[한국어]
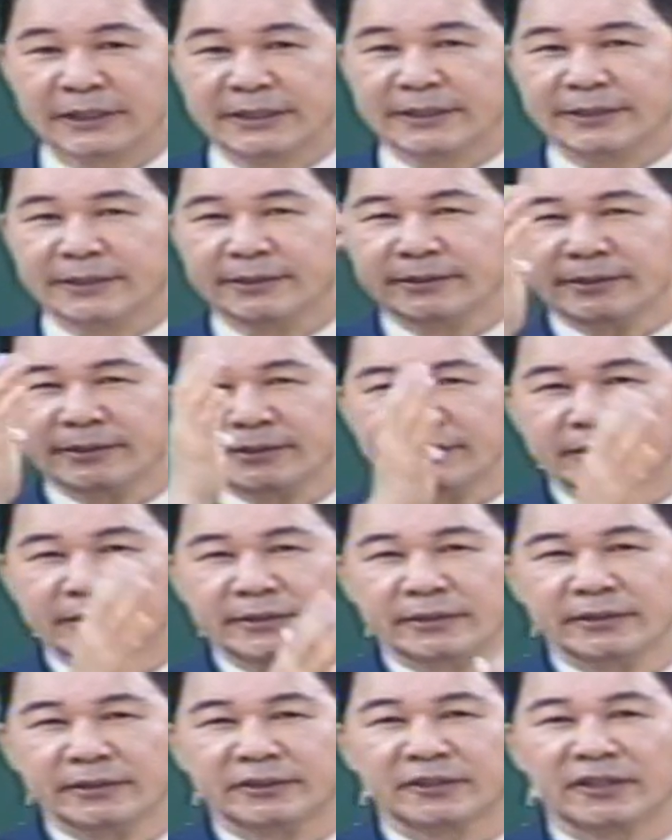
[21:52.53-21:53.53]
여러
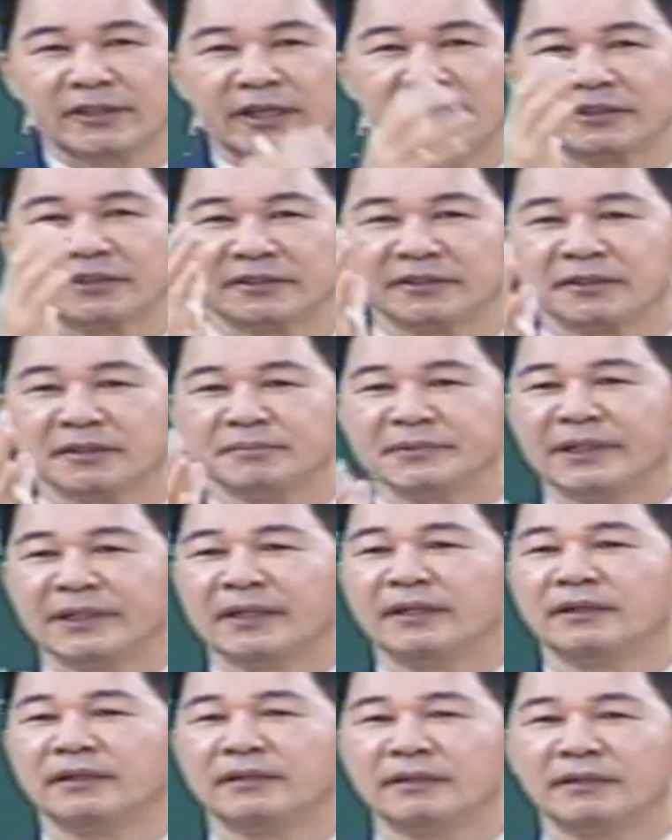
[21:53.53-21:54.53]
전략을 쓴
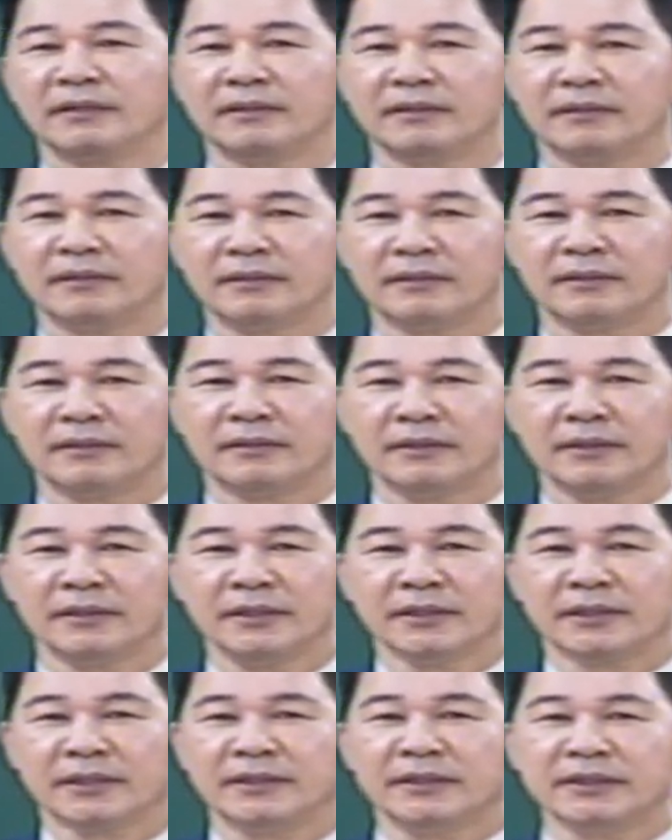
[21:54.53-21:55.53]
겁니다.
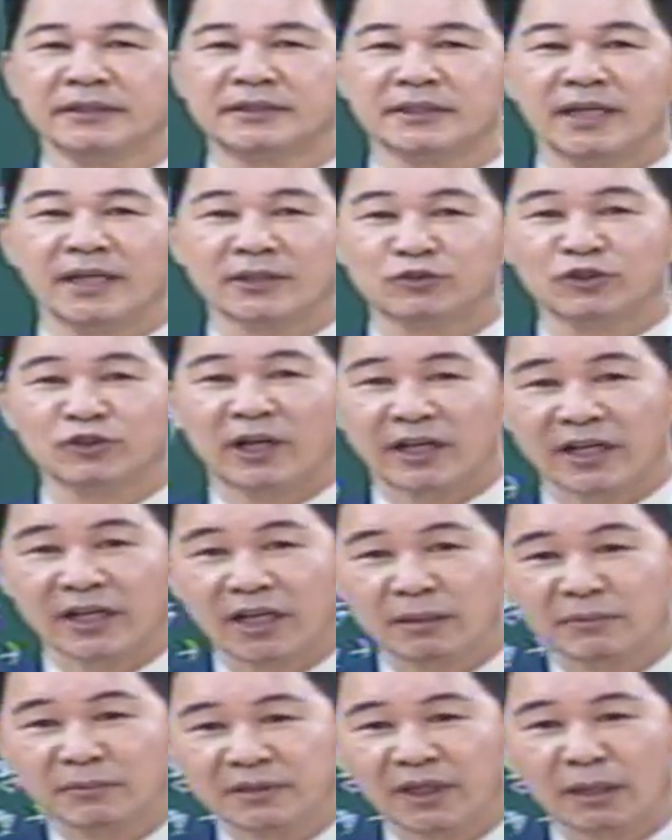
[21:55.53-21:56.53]
그 전략 중에
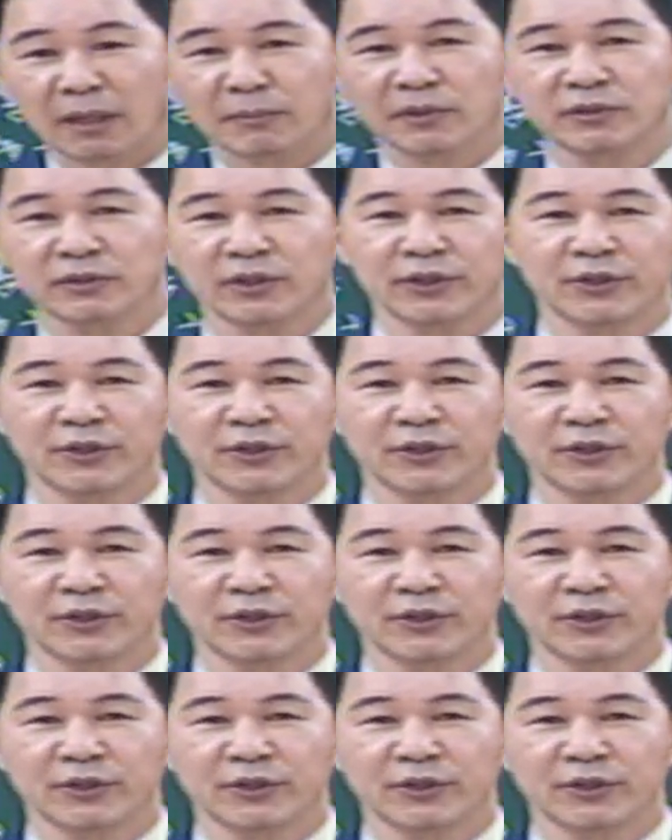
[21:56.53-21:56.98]
하나가 뭐냐면